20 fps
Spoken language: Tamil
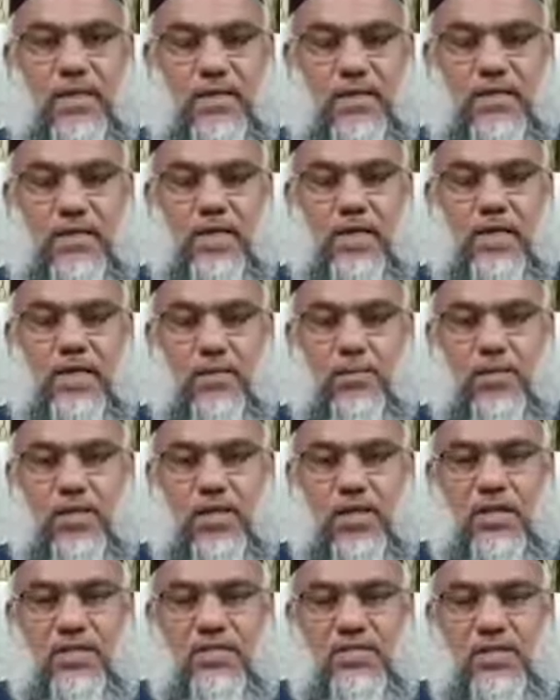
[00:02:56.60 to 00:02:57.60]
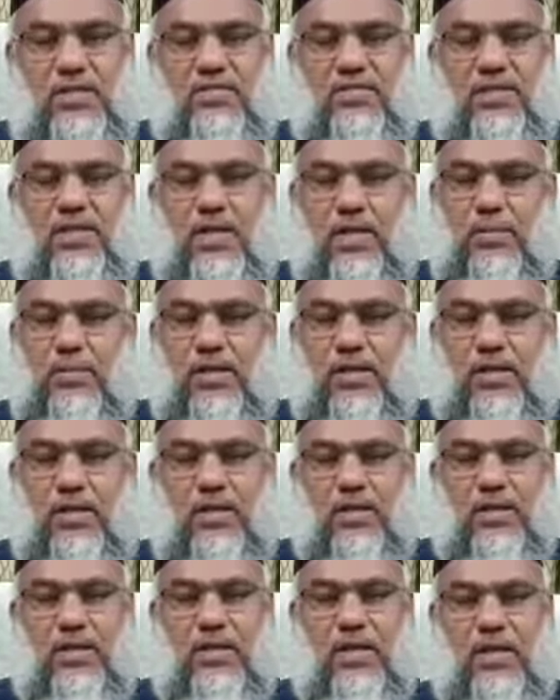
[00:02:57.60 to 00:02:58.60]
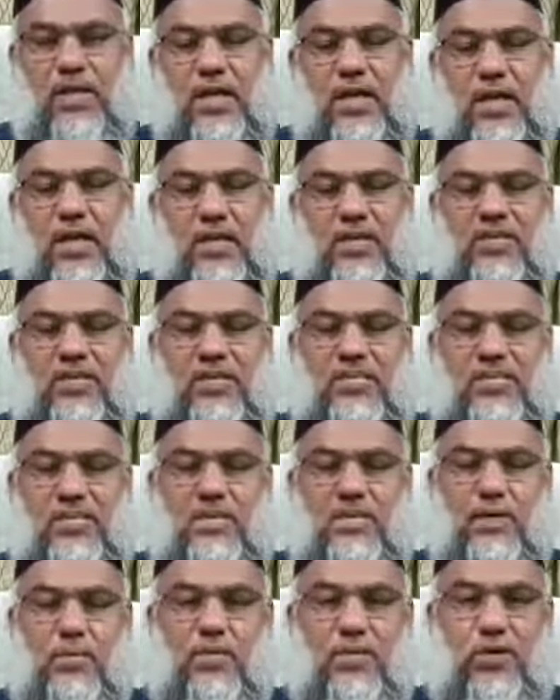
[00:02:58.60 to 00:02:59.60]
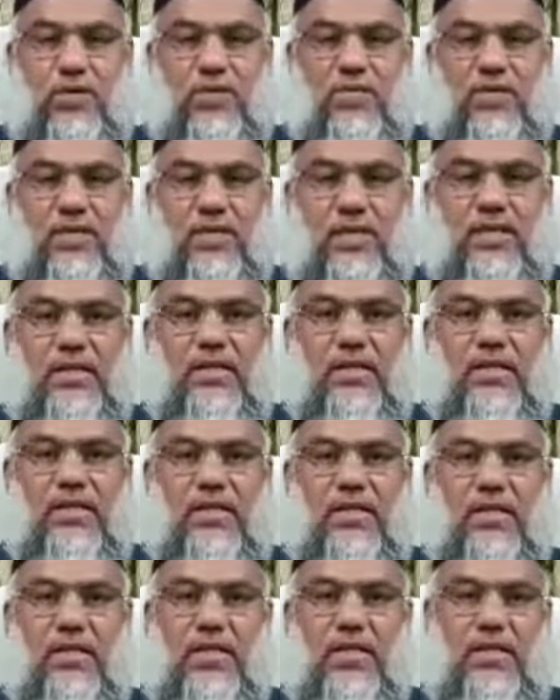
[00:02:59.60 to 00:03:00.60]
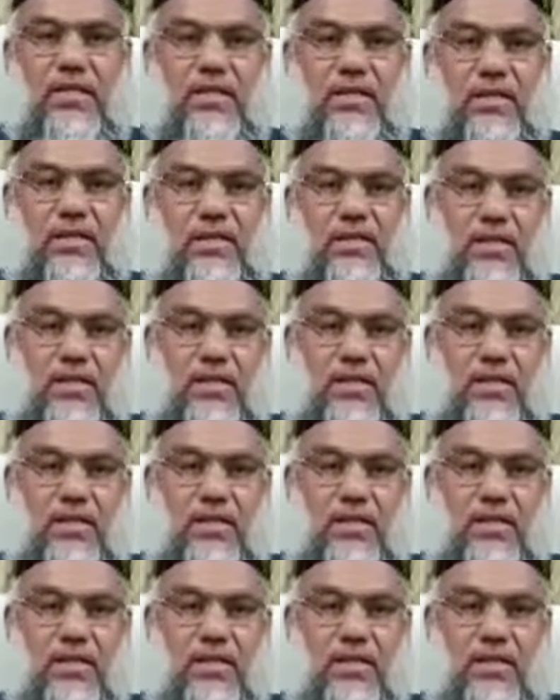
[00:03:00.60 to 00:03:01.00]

அதற்காக ரமலானில் செய்ய வேண்டிய அமல்களை அறவே செய்ய முடியவில்லை என்ற நிலை